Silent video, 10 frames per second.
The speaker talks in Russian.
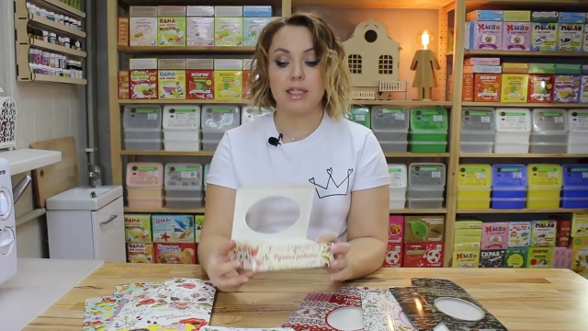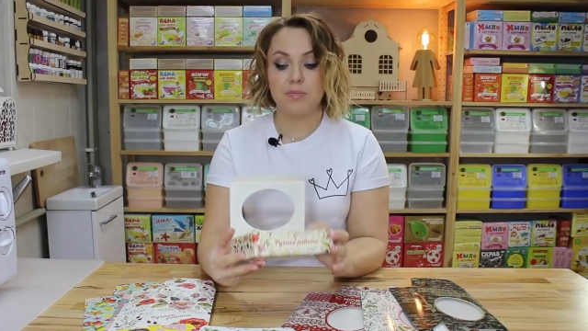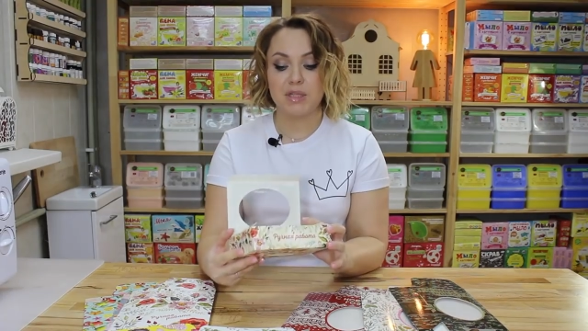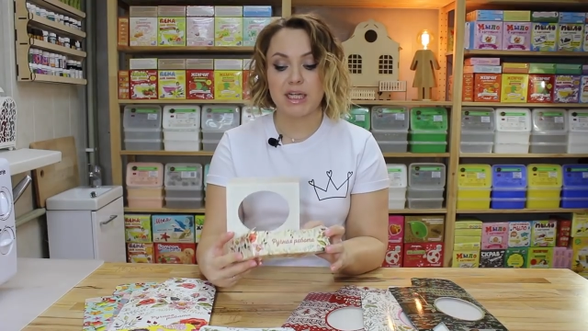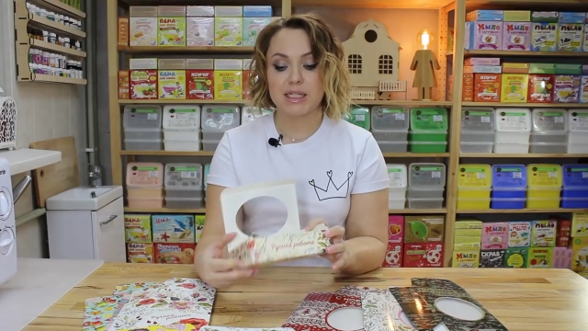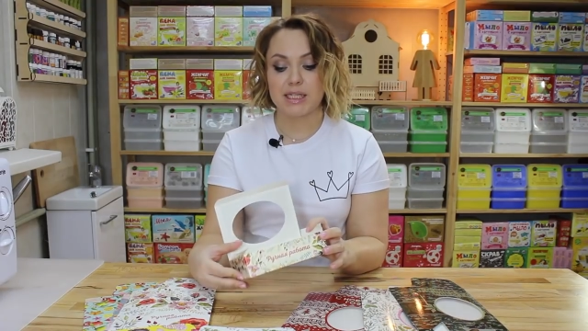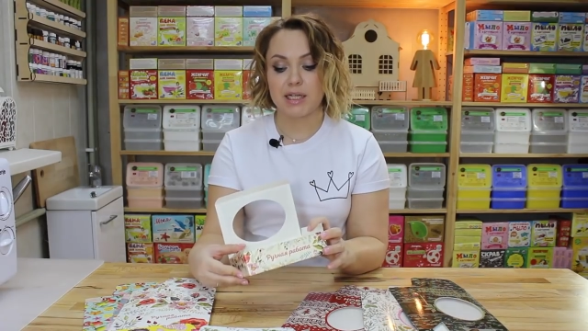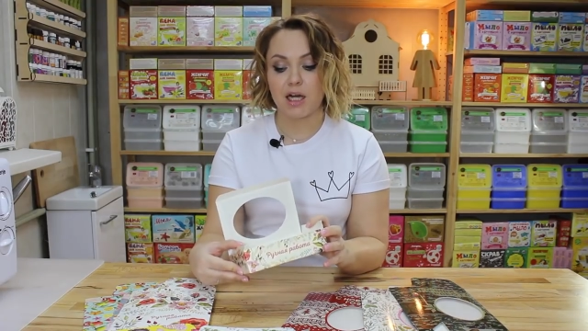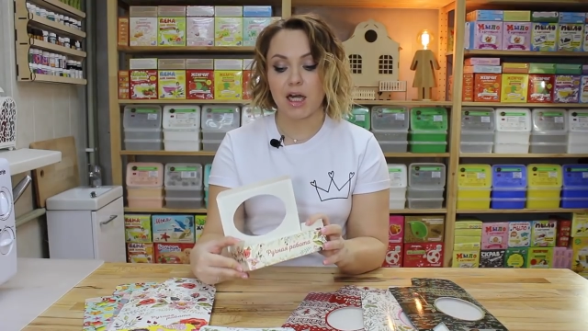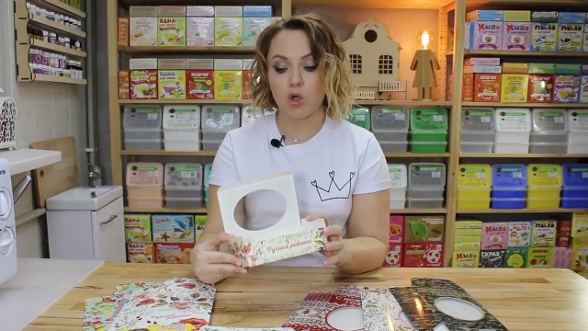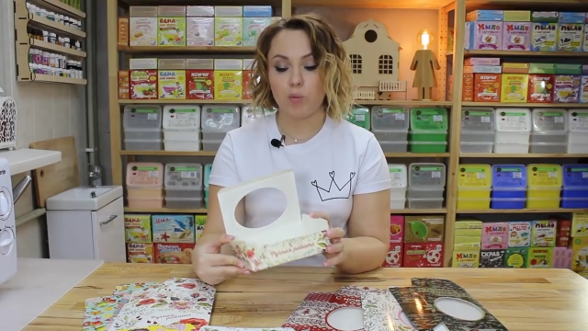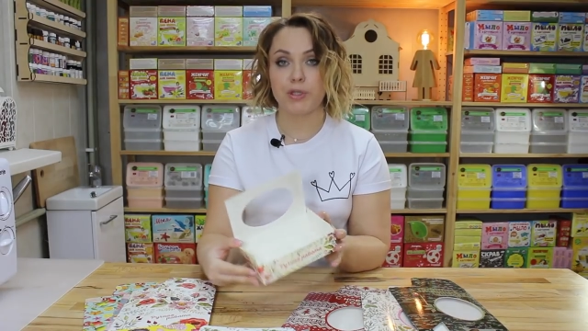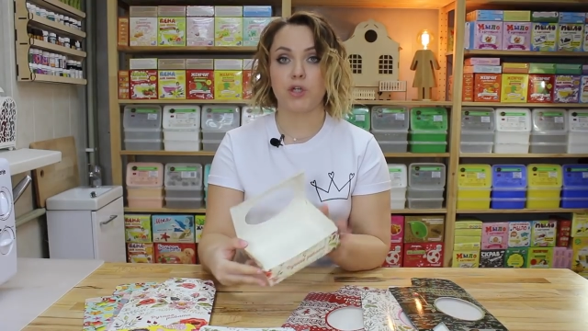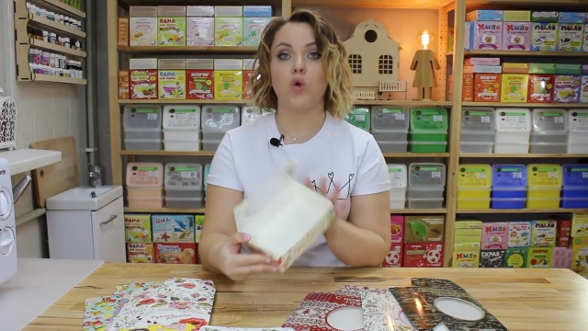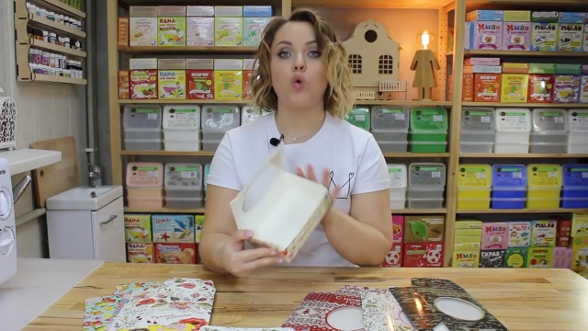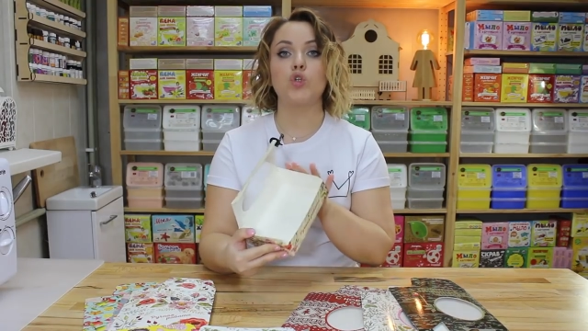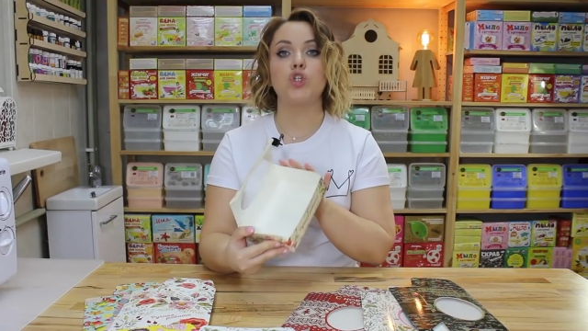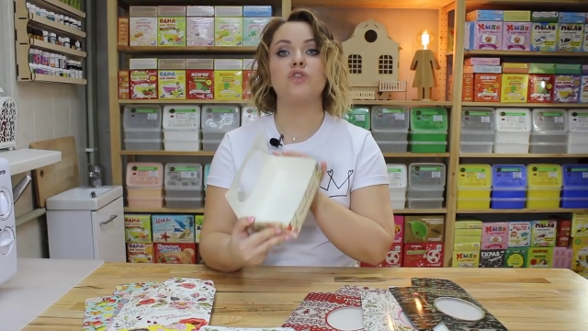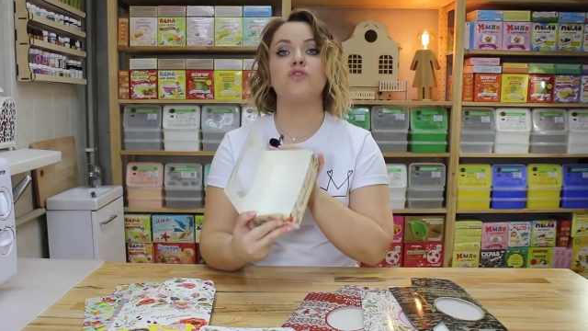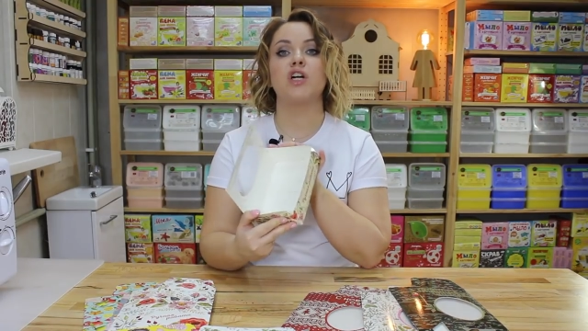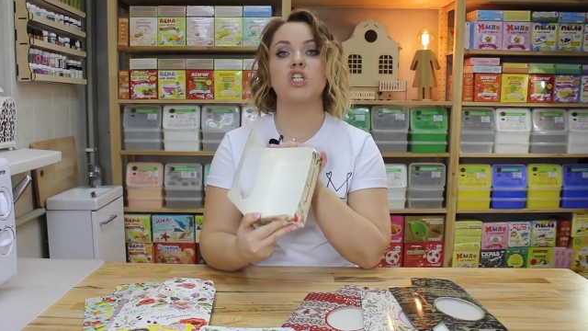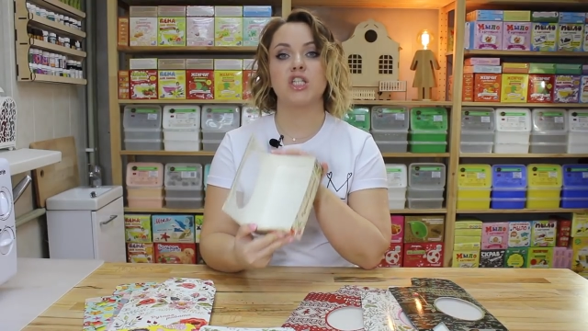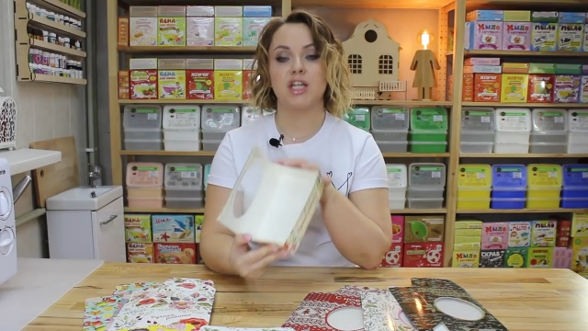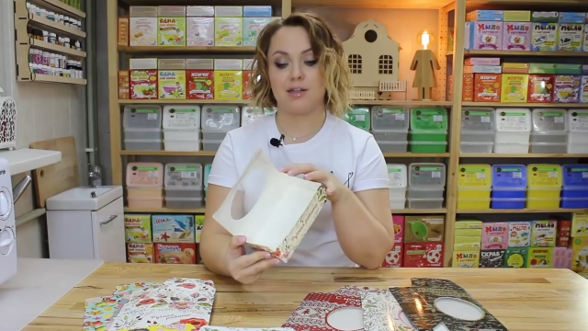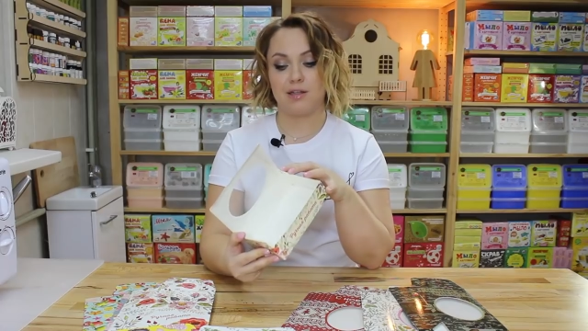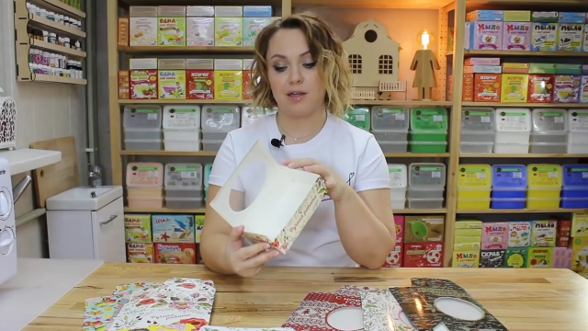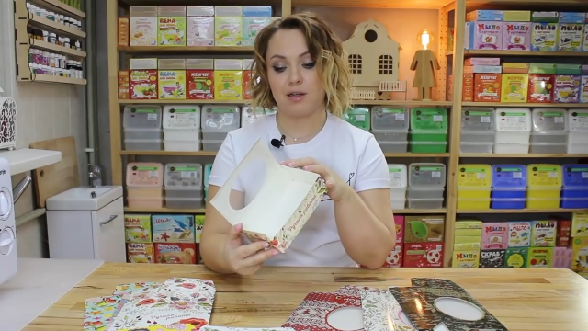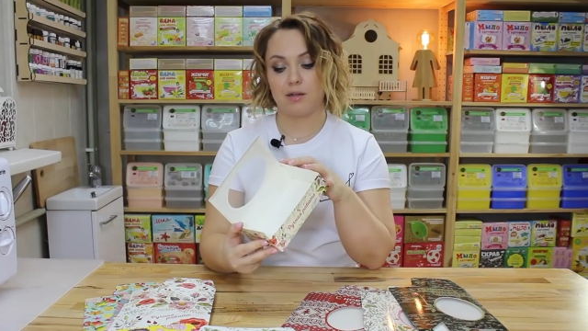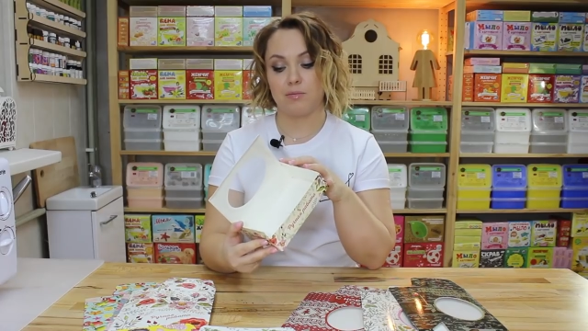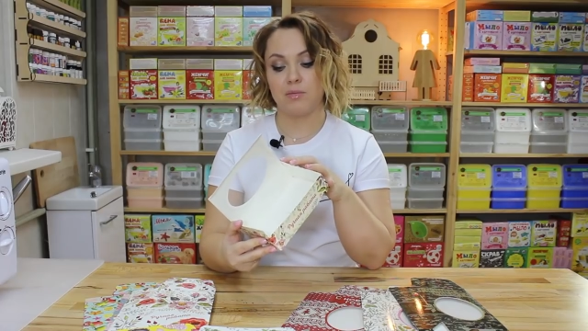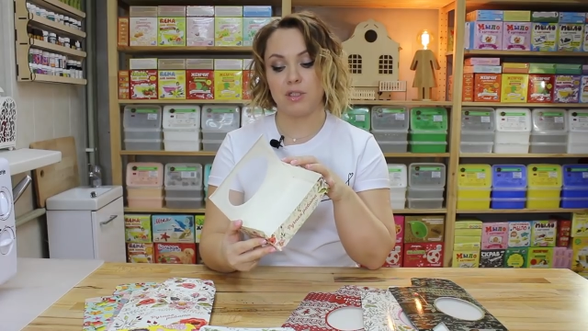Ламинация коробки очень важна для